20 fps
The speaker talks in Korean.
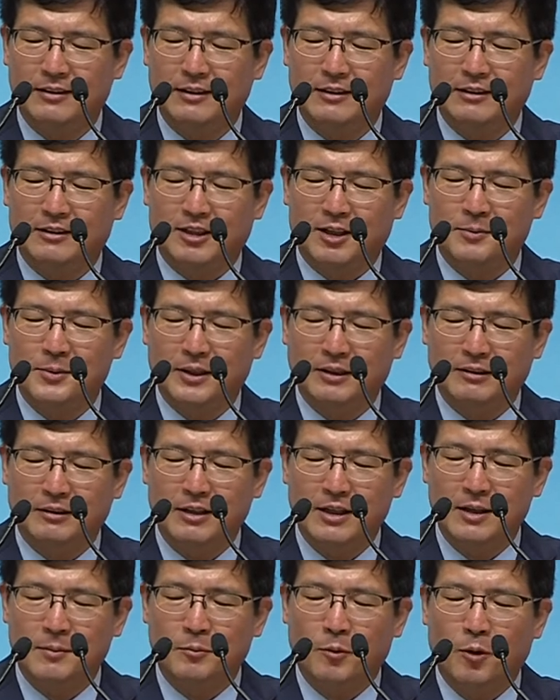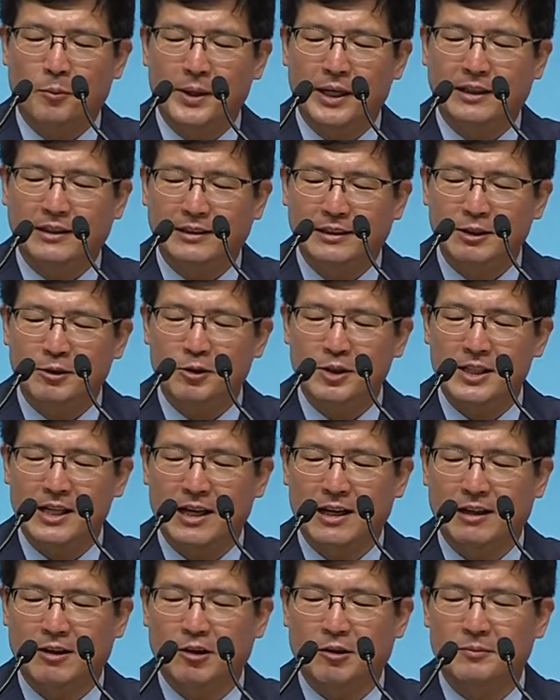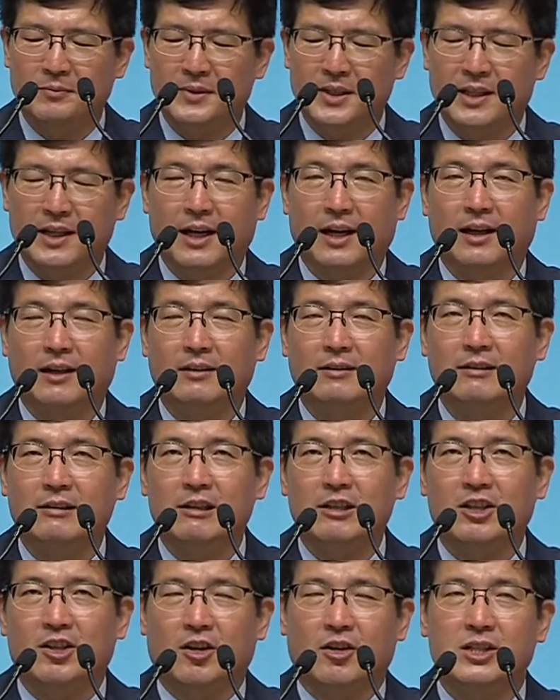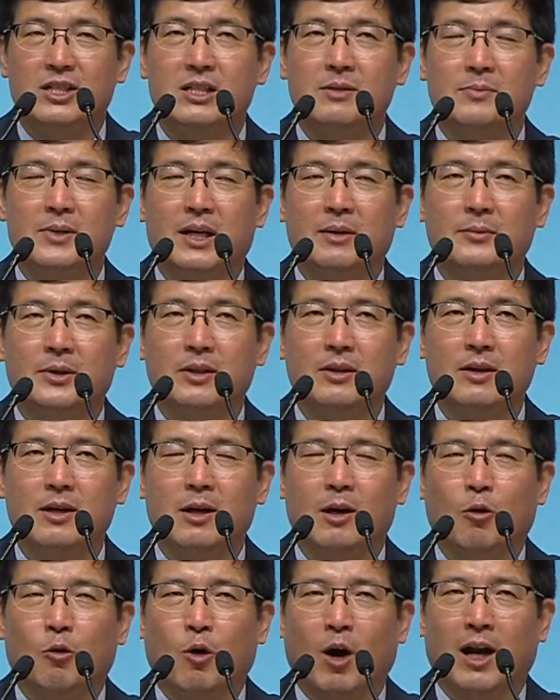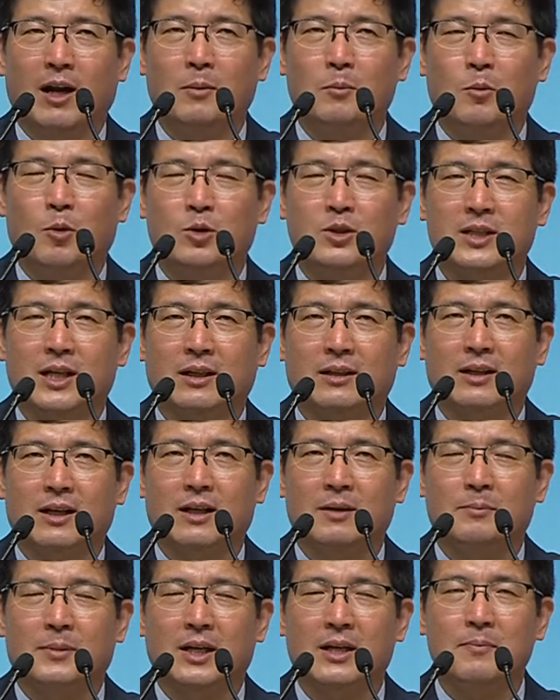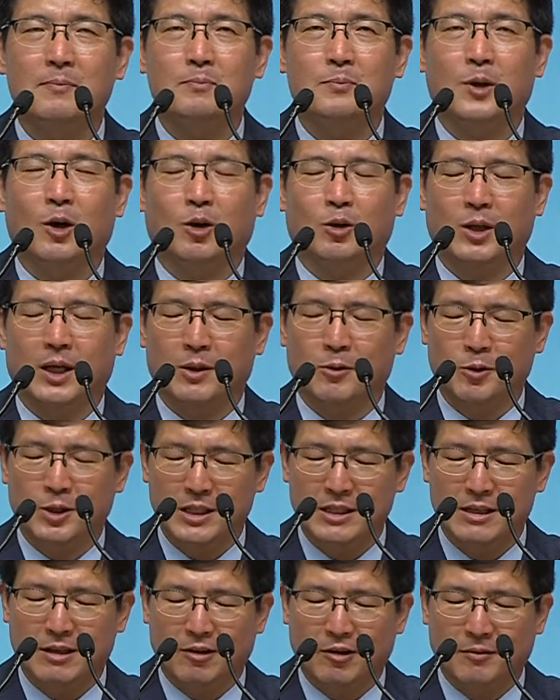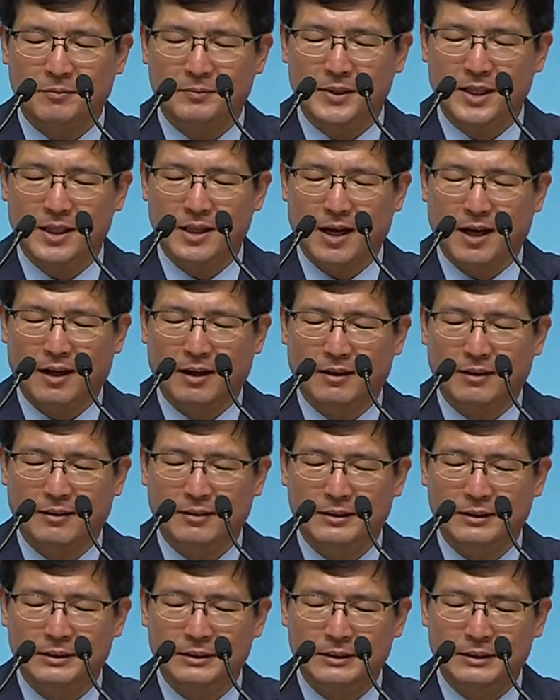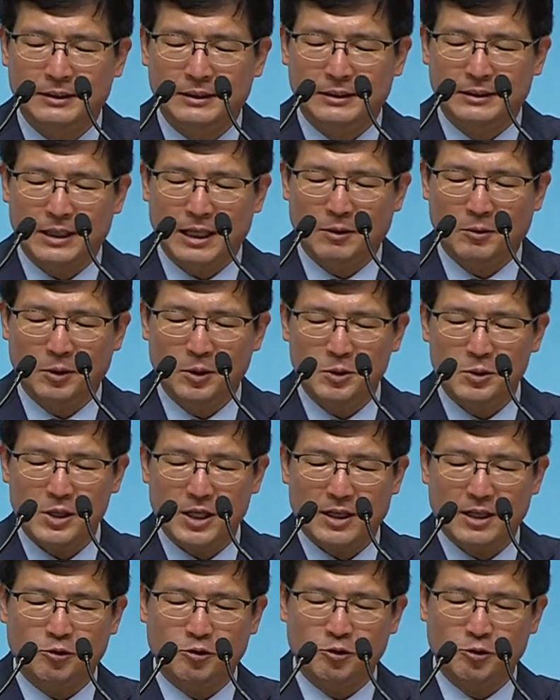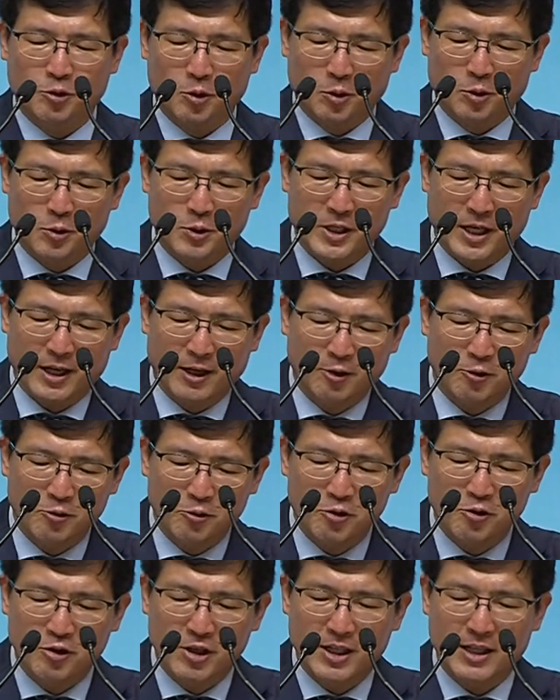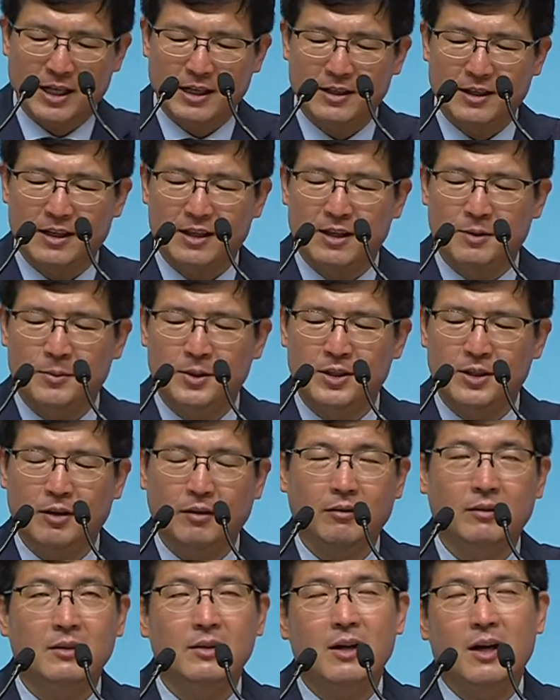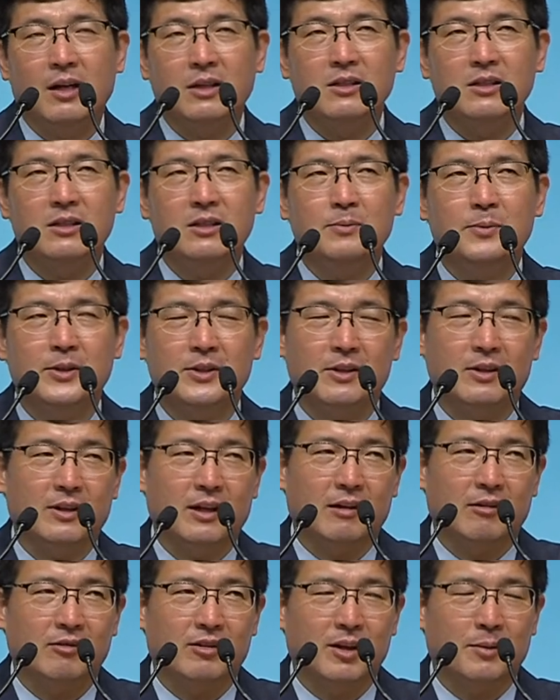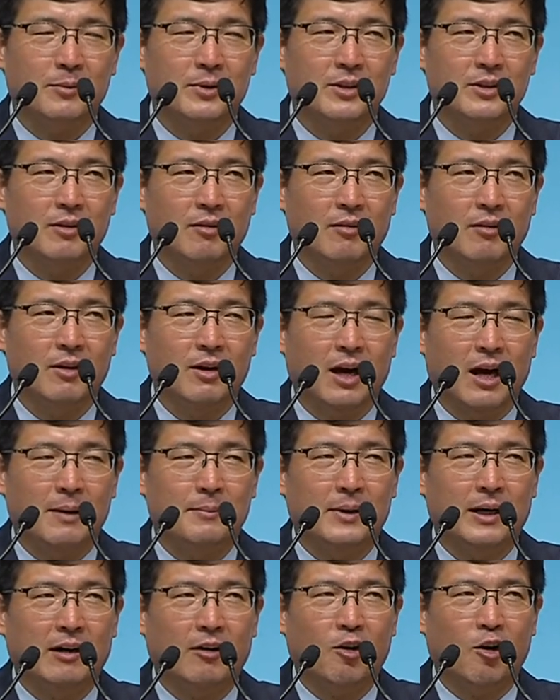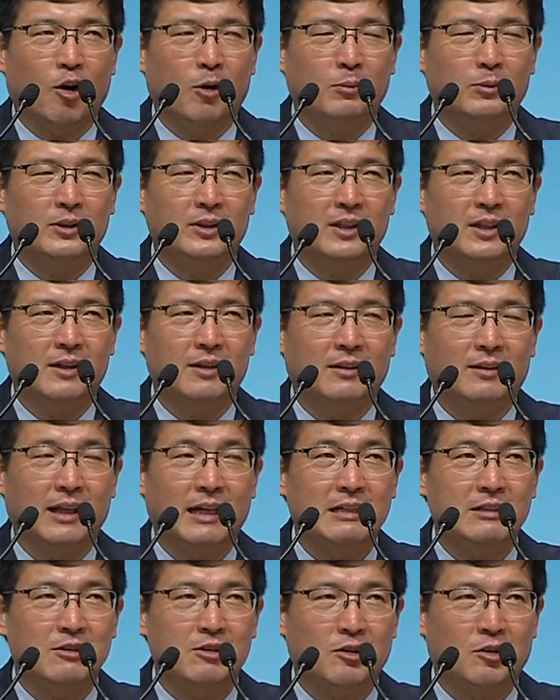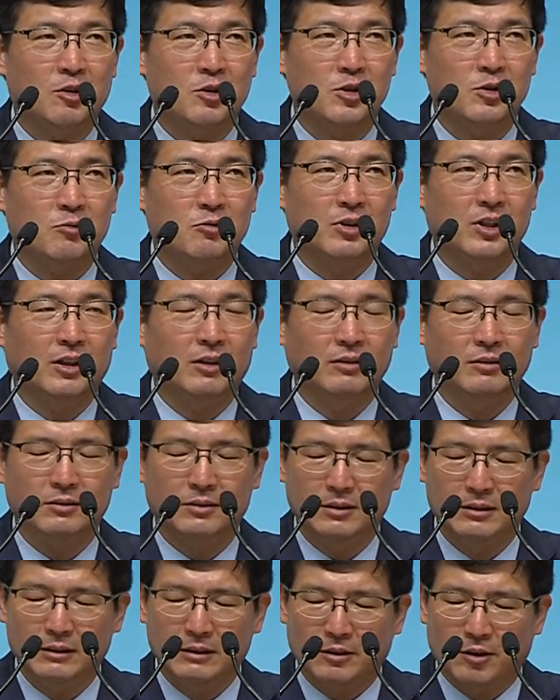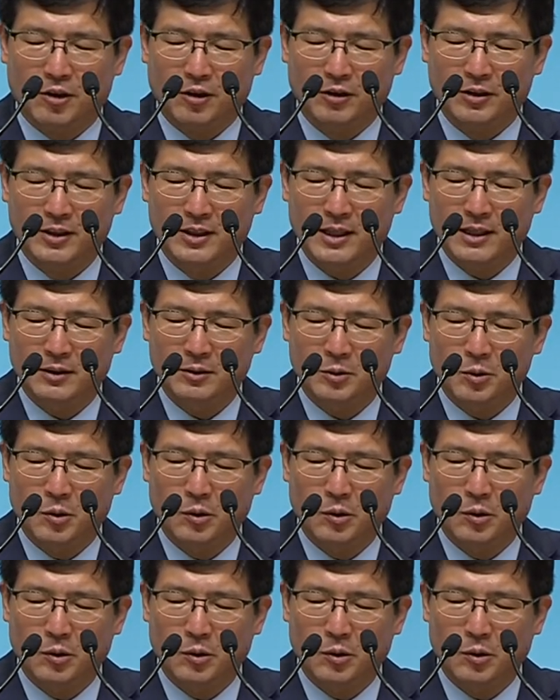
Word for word: 그러면 몸에 근육이 생길 겁니다. 열심히 하면 괄목상대할 만한 변화도 있을 겁니다. 태권도장이나 유도도장에 꾸준히 다니게 되면요. 한1여년 0 다녔다면요. 아마 검은띠를 땄을 것이고요. 건강도